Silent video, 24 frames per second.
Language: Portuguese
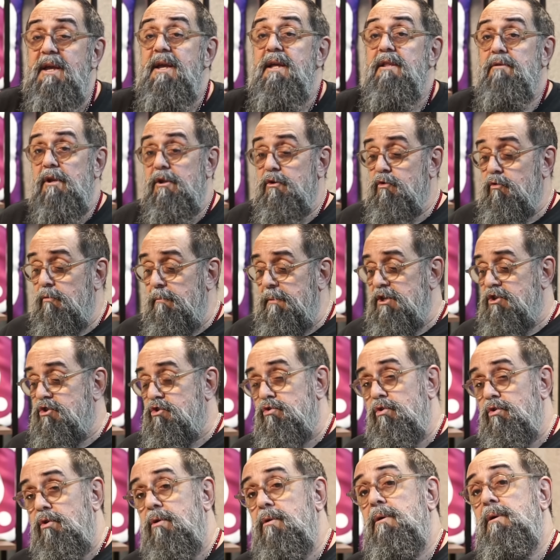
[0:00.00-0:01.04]
Então ele
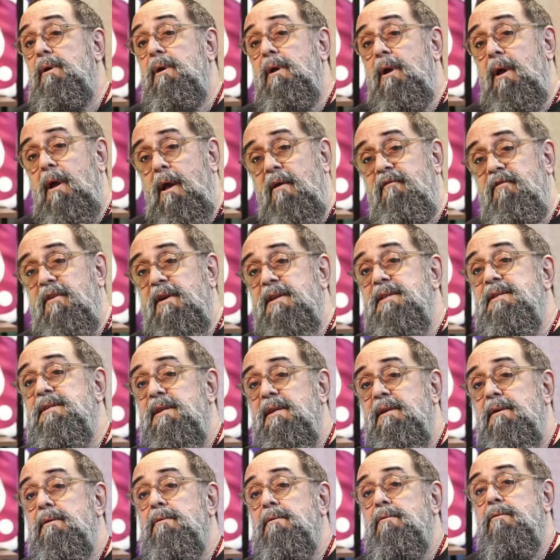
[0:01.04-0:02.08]
começou a
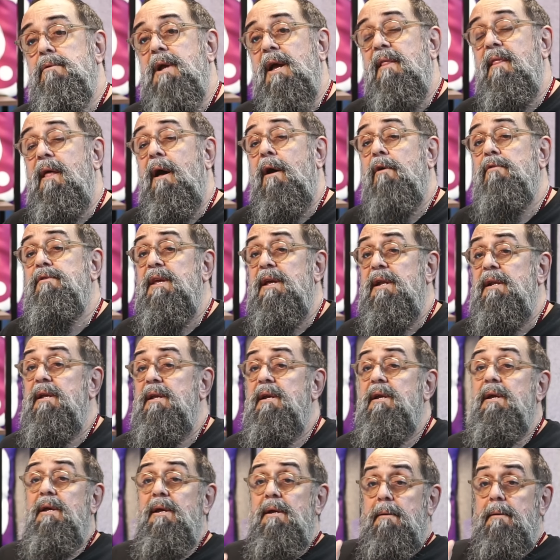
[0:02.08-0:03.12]
fazer o canal dele